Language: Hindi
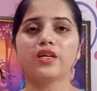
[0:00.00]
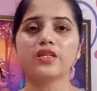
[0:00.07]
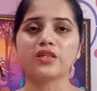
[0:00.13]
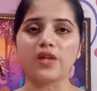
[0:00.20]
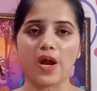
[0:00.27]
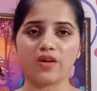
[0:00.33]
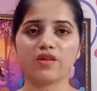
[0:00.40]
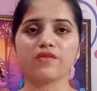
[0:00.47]
इस
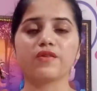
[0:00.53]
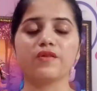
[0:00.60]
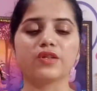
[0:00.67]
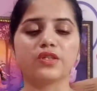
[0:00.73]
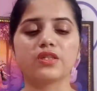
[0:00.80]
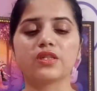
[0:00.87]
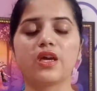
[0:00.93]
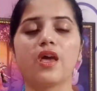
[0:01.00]
डेंड्रफ की
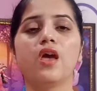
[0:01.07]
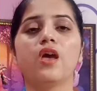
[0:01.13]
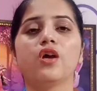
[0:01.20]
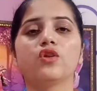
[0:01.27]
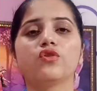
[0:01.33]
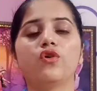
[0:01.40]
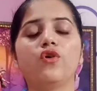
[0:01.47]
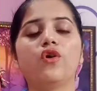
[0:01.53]
वजह से
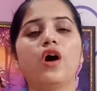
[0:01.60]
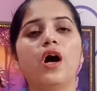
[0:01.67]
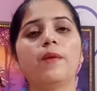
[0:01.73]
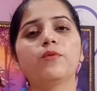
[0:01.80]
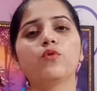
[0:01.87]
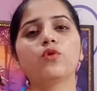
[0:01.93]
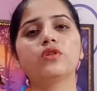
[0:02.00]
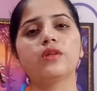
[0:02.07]
तो
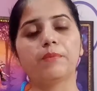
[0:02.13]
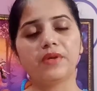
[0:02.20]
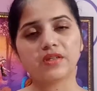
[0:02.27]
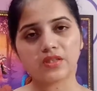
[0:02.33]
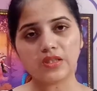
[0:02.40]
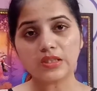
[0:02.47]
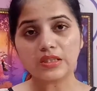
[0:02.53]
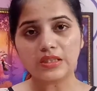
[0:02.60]
आप लोग को तब भी
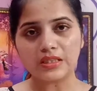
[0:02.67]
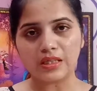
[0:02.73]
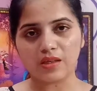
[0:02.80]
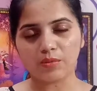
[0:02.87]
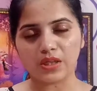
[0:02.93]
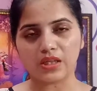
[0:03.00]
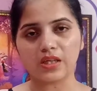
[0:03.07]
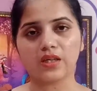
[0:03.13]
रिजल्ट
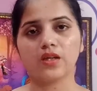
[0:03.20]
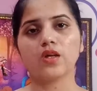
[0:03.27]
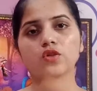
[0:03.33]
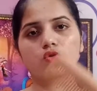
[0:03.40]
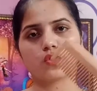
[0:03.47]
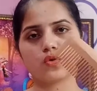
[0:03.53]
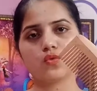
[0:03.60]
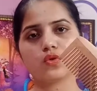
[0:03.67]
नहीं मिलते
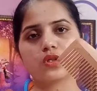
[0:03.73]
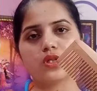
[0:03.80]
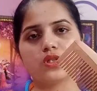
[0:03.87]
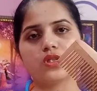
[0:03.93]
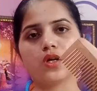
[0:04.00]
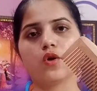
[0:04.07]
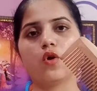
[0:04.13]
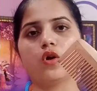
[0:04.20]
इसको यूज़
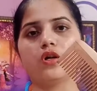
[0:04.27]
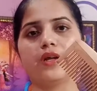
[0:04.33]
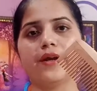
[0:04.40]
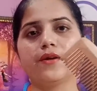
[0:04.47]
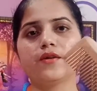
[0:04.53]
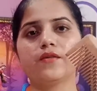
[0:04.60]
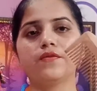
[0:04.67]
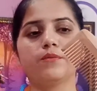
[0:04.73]
कीजिए और
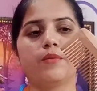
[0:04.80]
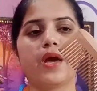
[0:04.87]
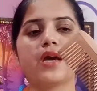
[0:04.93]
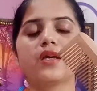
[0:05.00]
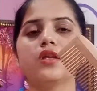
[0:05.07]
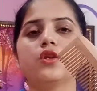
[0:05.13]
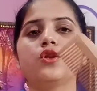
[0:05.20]
डेंड्रफ मैं